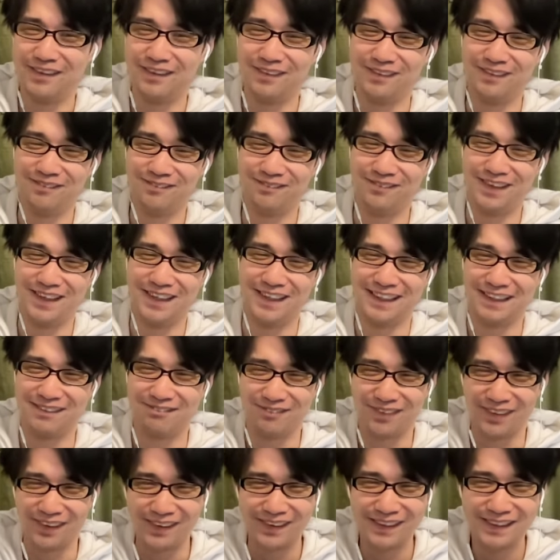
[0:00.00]
ほんまに
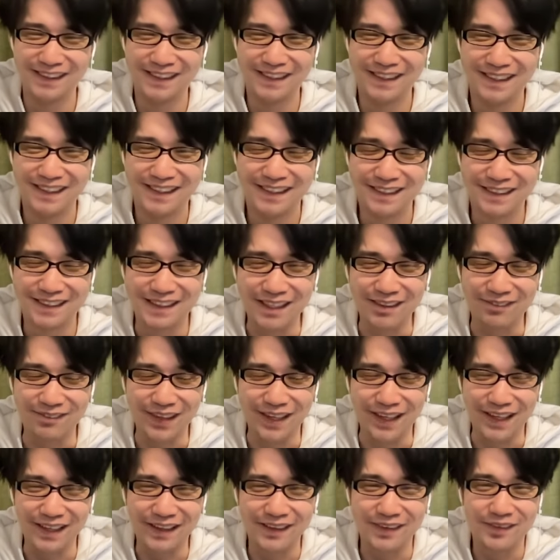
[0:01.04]
もう。なの
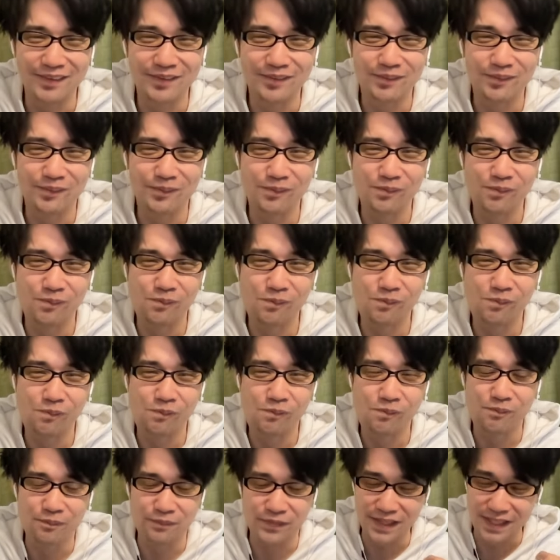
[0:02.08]
で、
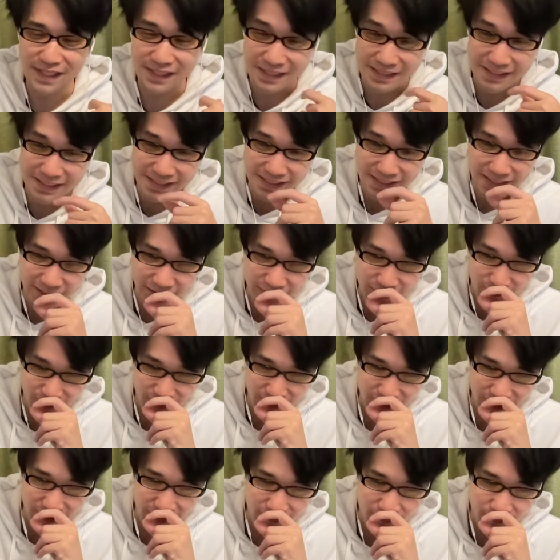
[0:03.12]
いや、ちょ
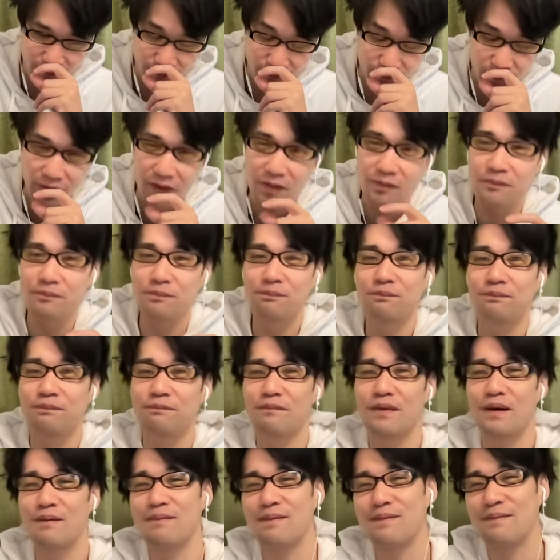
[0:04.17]
待って。
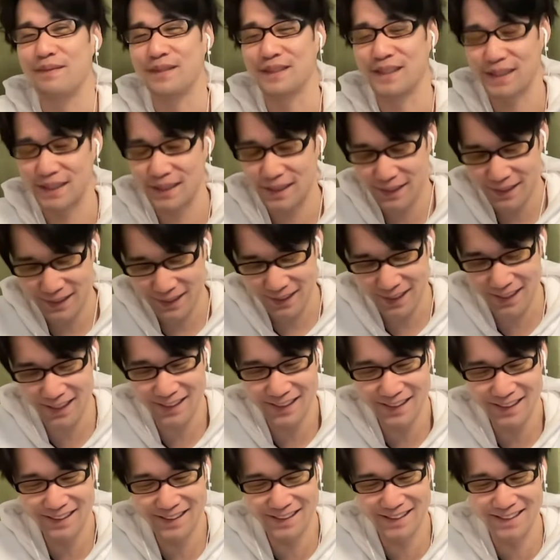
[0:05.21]
まあまあまあ、新キャラ、
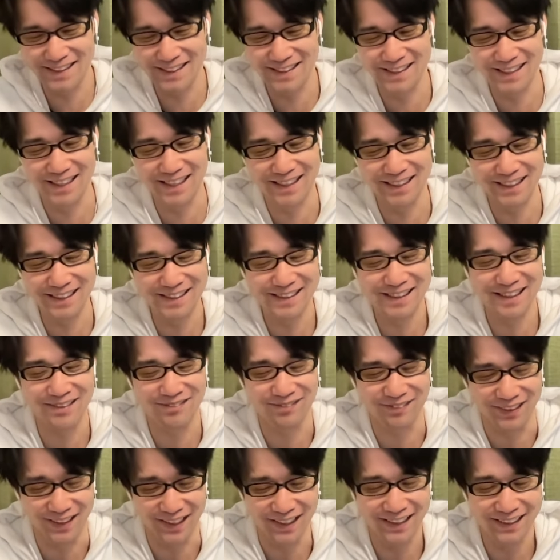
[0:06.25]
新キャラですけ
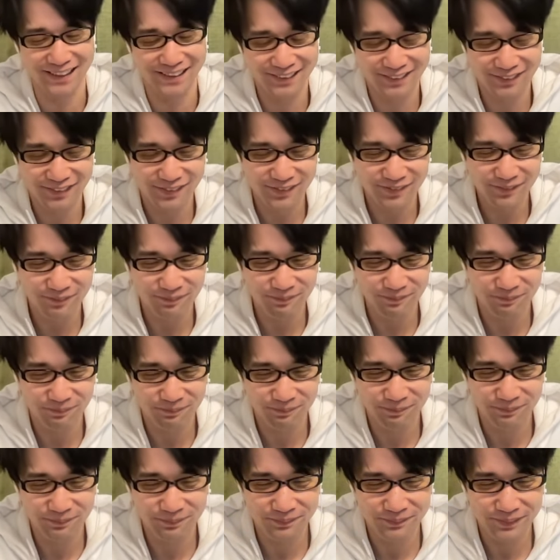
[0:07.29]
どもね。
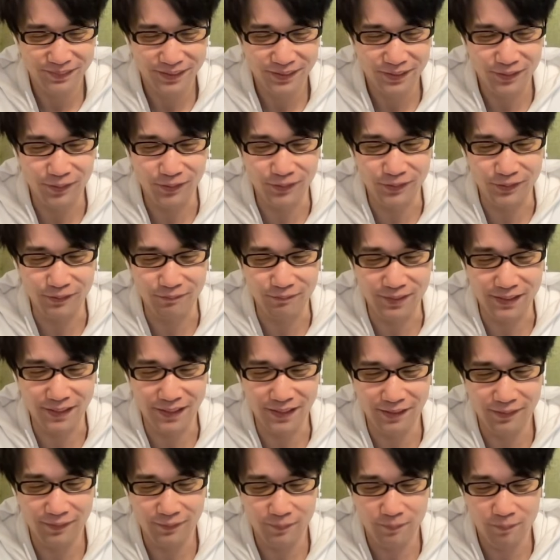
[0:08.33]
コルトピ
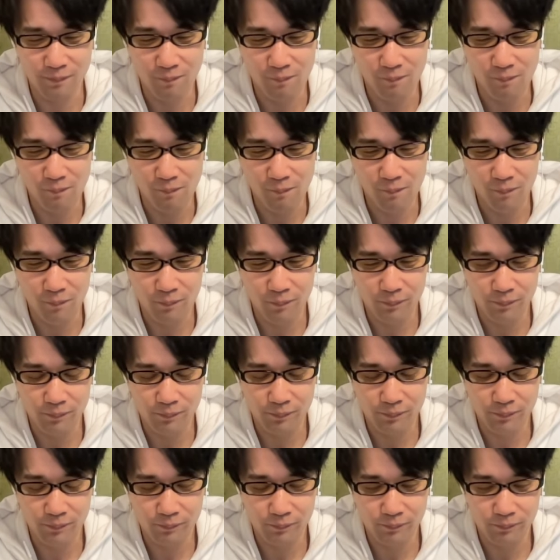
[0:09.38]
ね。
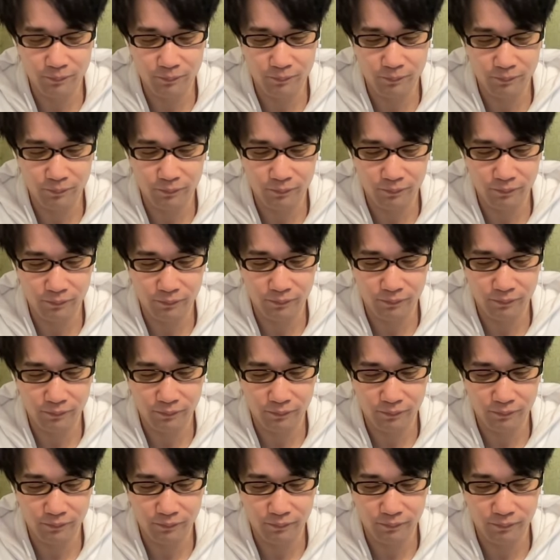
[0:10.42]
僕のコピー。
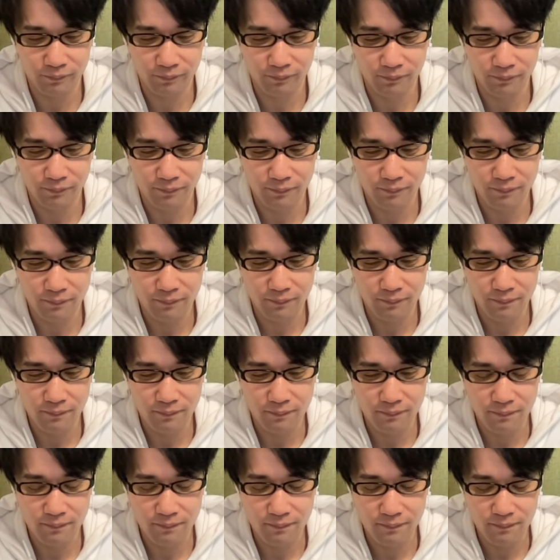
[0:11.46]
の
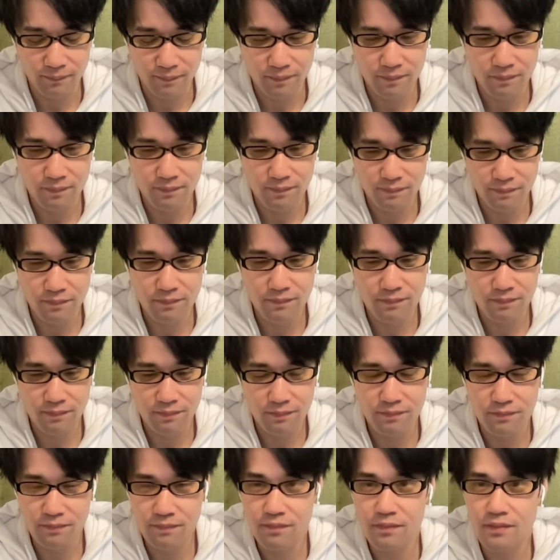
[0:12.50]
役割もす
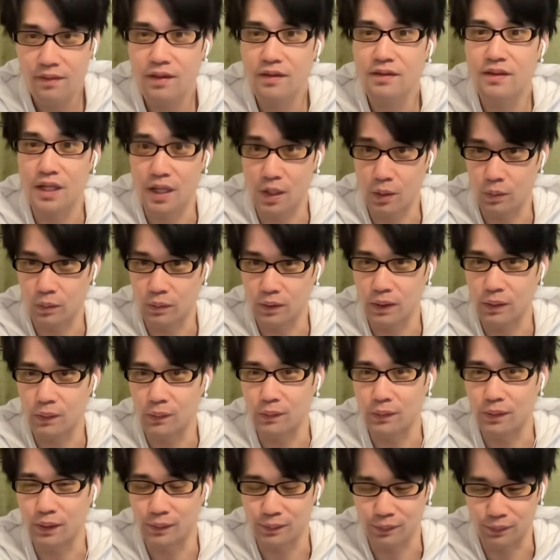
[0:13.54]
かなるほどなる
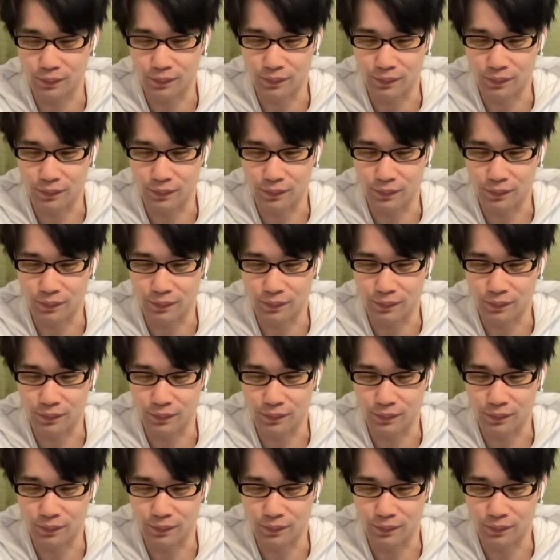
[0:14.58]
ほどなるほ